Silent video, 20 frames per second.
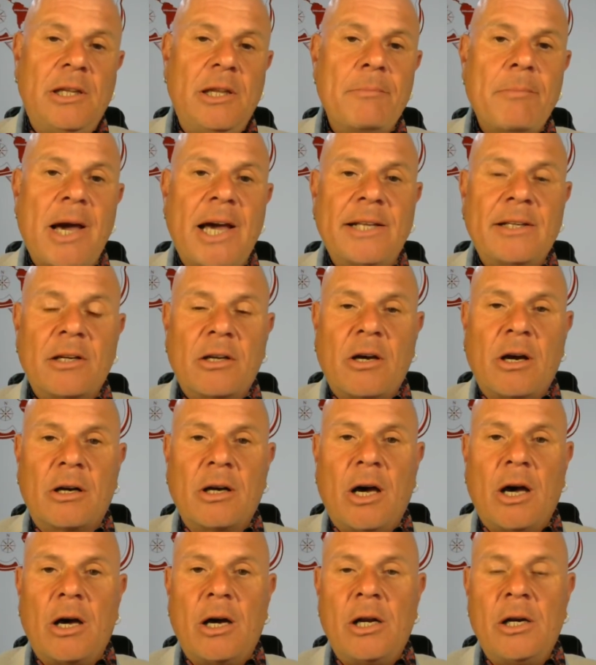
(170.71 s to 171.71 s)
die meinen
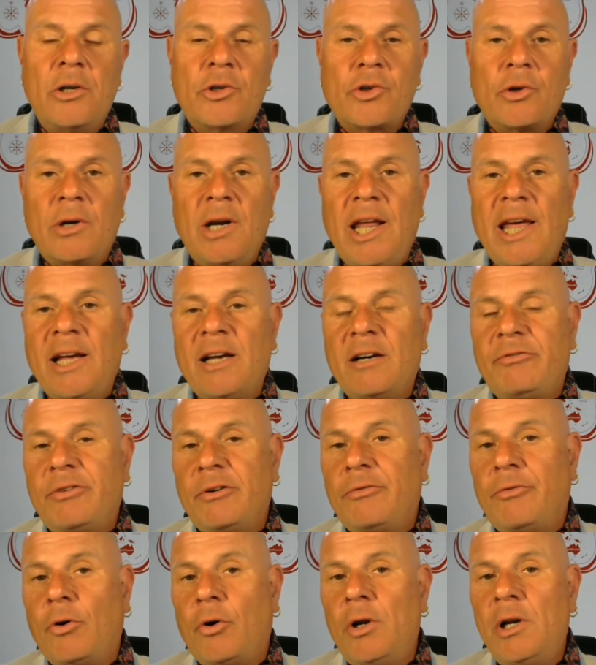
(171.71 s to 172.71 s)
Kanal schon länger
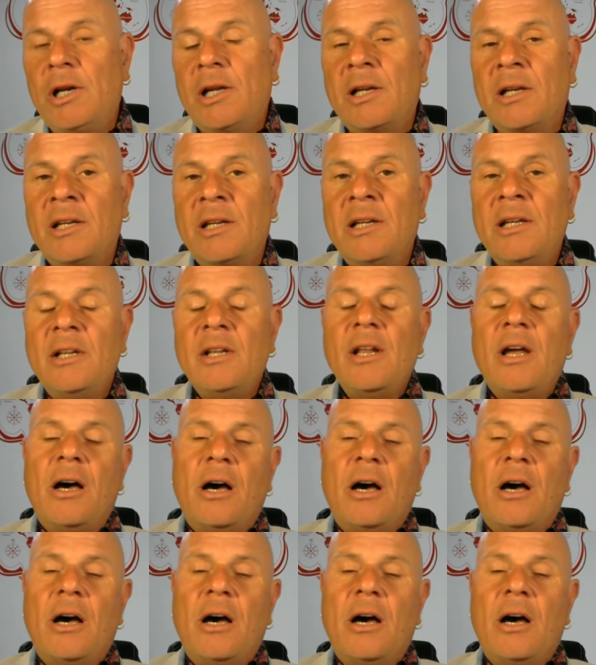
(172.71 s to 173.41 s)
verfolgen,